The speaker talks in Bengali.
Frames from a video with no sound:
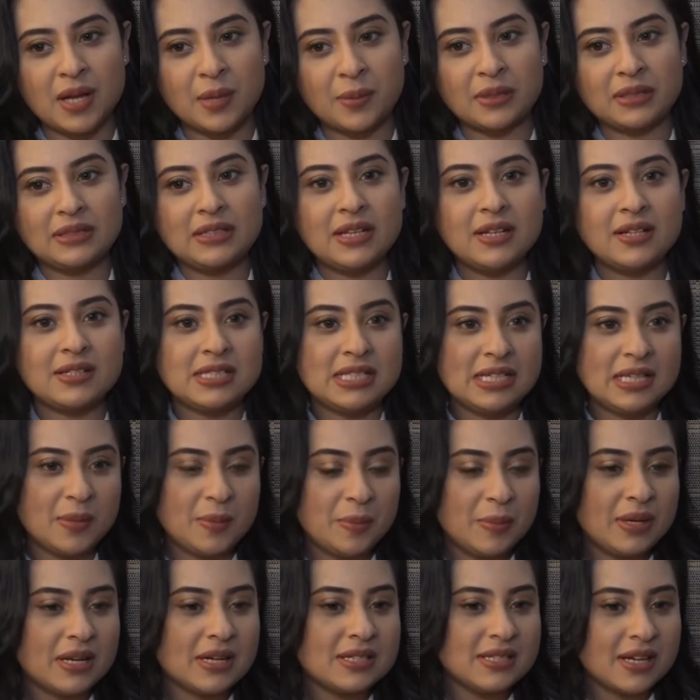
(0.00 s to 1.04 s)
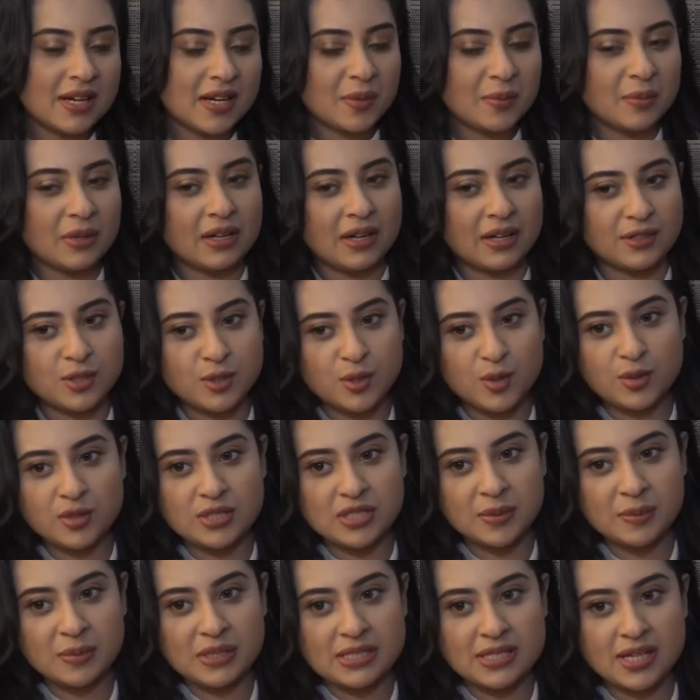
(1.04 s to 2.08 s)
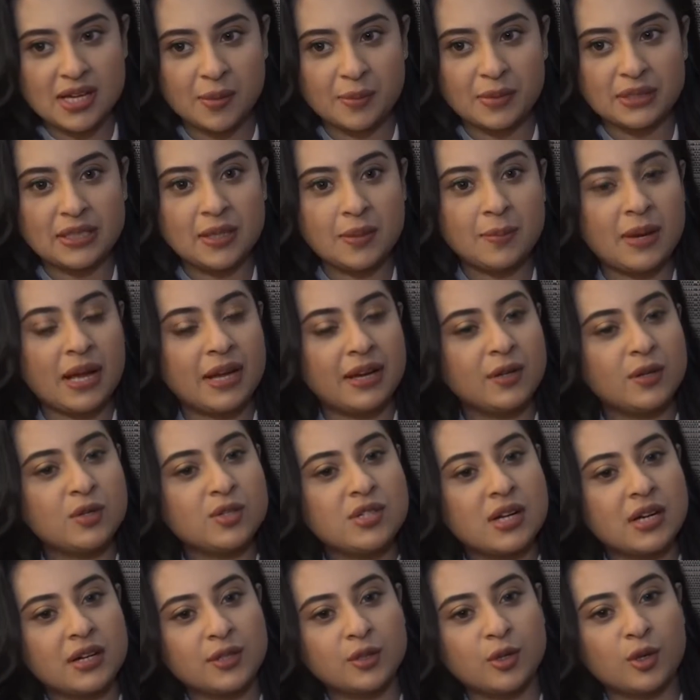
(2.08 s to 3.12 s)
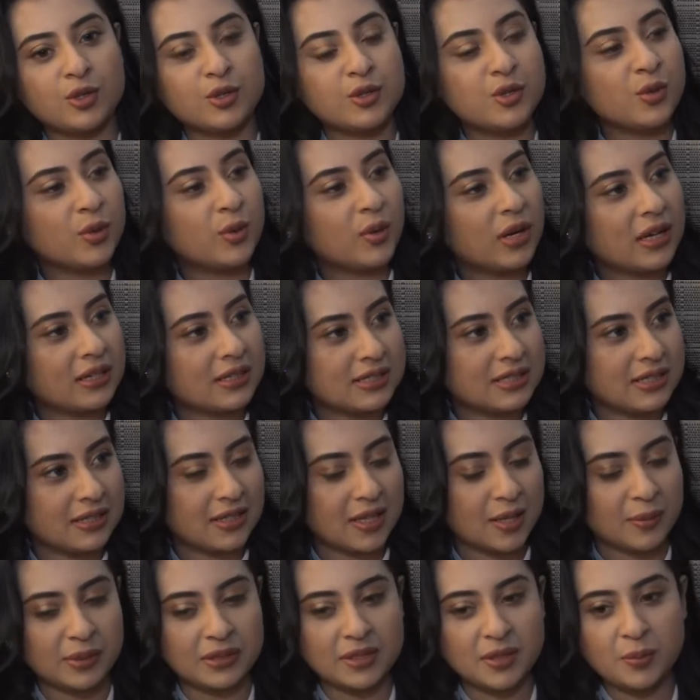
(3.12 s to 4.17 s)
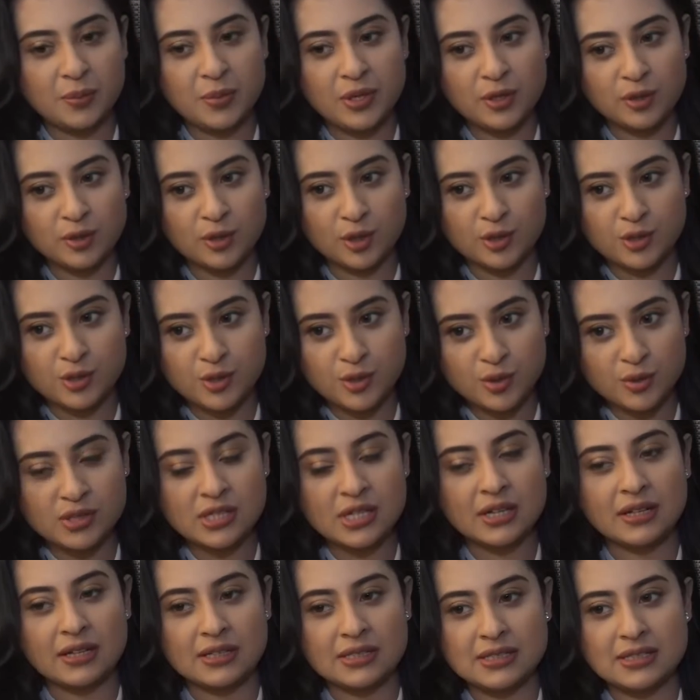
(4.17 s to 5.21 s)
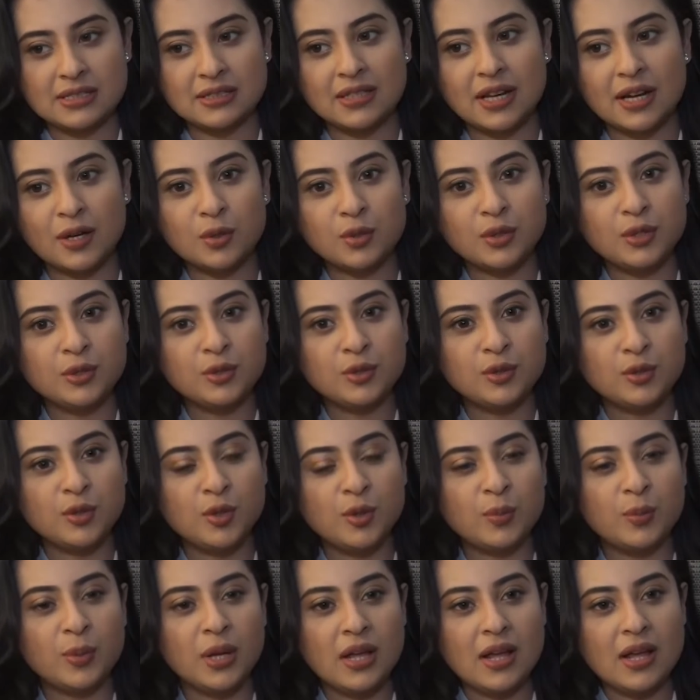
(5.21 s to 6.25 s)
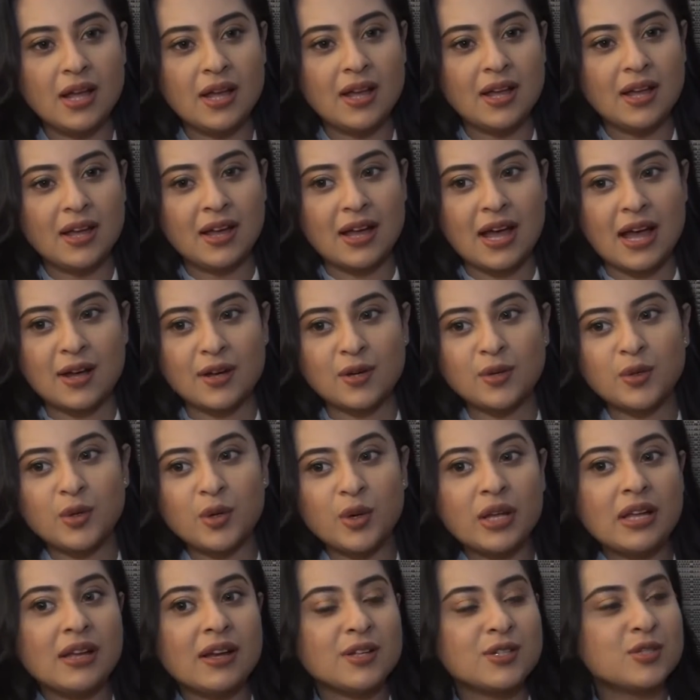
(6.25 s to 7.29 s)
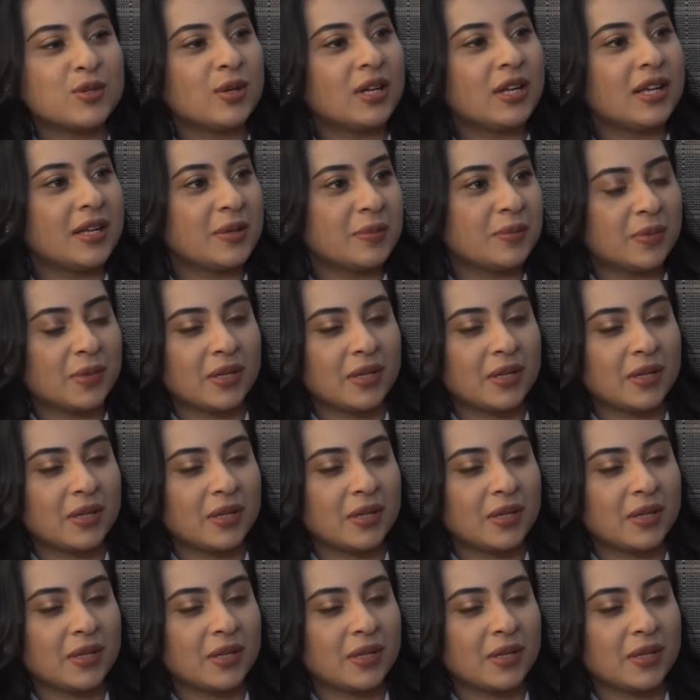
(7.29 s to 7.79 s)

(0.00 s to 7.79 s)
আমাদের শিল্পীরা যারা আমরা কাজ করছি মিডিয়া আমাদের বাইরেও যারা দর্শকরা আছেন আমাদের প্রিয় দর্শক যারা আছেন তারাও কিন্তু খুব আগ্রহে আসলে